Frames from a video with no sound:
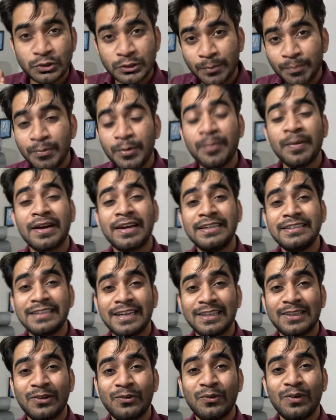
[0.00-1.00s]
जब भी मैं कहीं
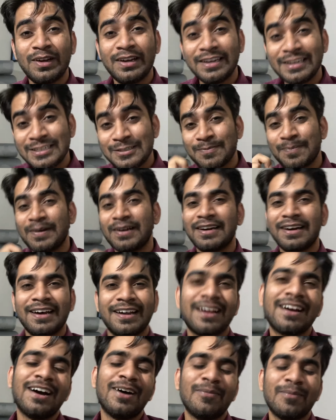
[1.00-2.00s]
जाता हूँ ना इस
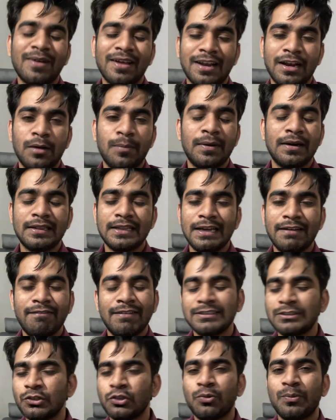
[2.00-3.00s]
प्रकार काम करना पड़ता है
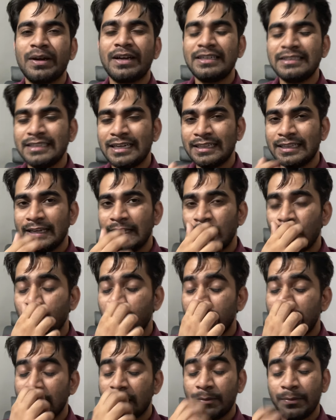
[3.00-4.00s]
वैसे तो मैं कहीं जाता ही नहीं
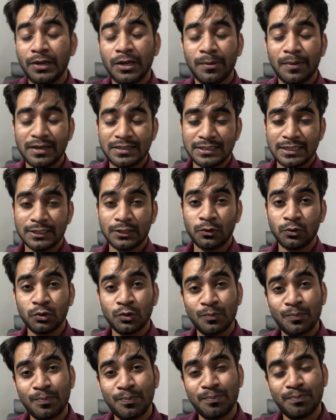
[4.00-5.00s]
बट कभी कभार जाता हूँ तो
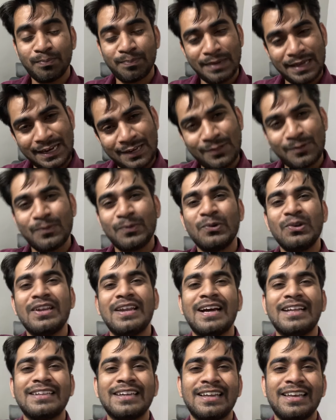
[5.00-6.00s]
पहले तो पूरी
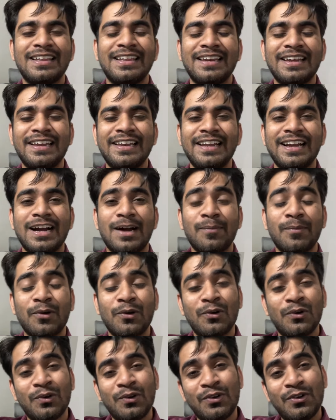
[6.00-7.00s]
रात अगले दिन के लिए काम
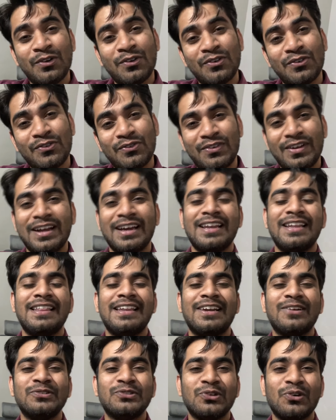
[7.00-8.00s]
करो फिर अगले
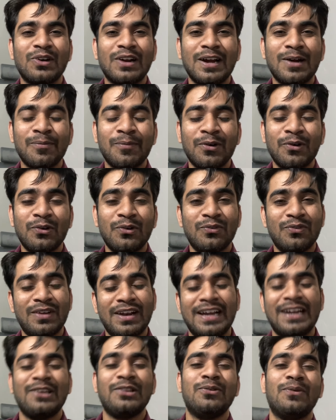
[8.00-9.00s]
दिन कुछ और काम करो फिर
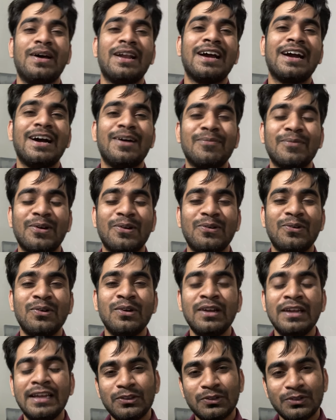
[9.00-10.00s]
आके दोबारा काम करो
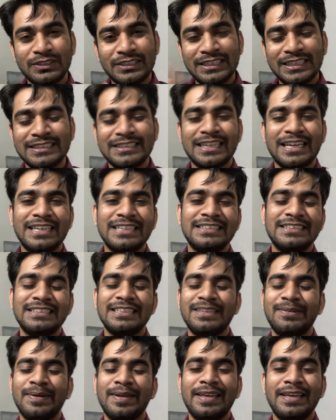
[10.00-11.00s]
तो ये सारी
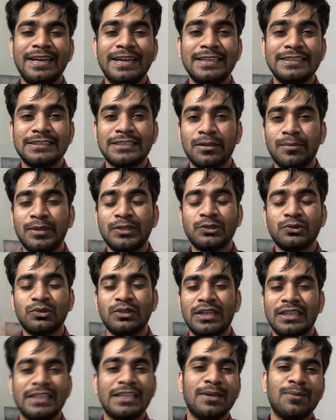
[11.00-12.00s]
चीज़ें मेरे लिए डिस्टर्बेंस हो
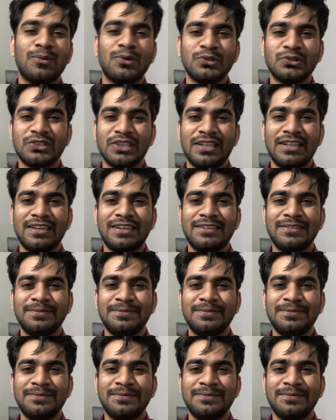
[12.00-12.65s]
जाती है बहुत ज़्यादा